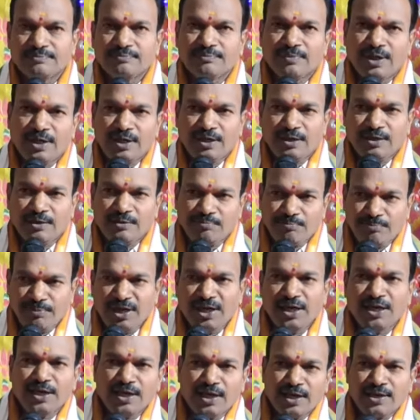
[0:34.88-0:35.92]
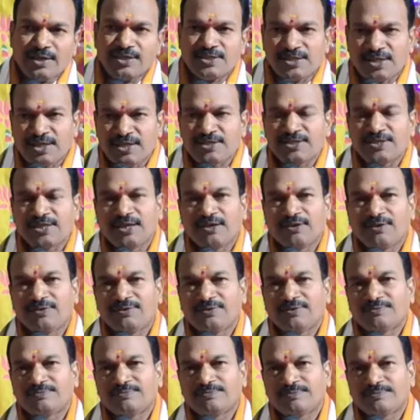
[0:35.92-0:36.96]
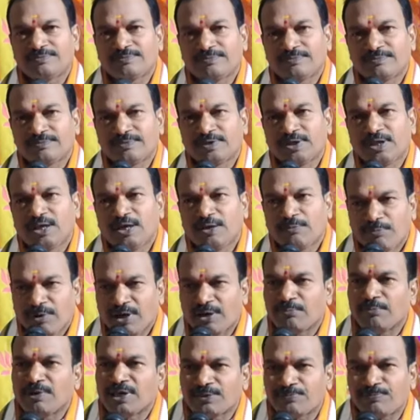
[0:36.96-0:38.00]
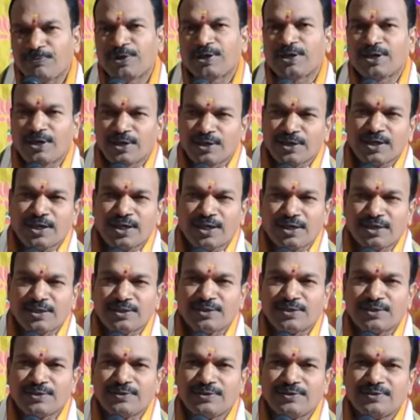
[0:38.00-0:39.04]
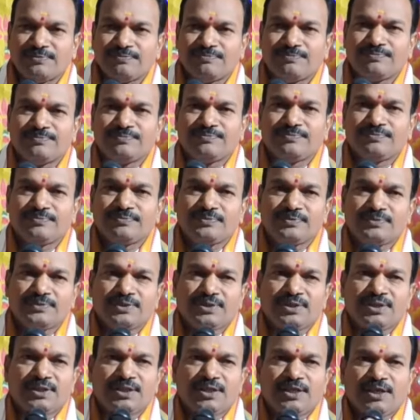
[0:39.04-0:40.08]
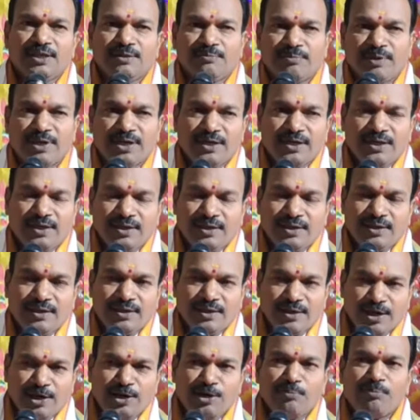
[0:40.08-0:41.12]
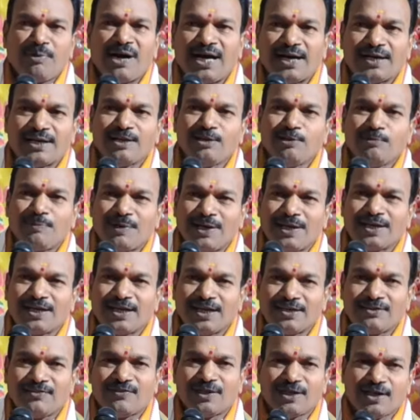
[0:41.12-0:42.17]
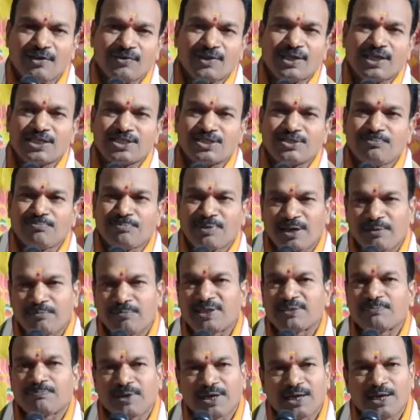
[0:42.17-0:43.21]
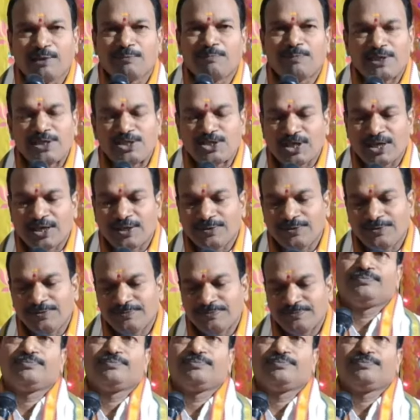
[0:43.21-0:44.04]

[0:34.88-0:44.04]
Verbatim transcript: మరి బిఎన్ఆర్ రెసిడెన్సీలో పరమాత్మ యొక్క అనుగ్రహంతో మరి రెండు మాటలు పలికేటువంటి అవకాశం పరమాత్మ కల్పించారు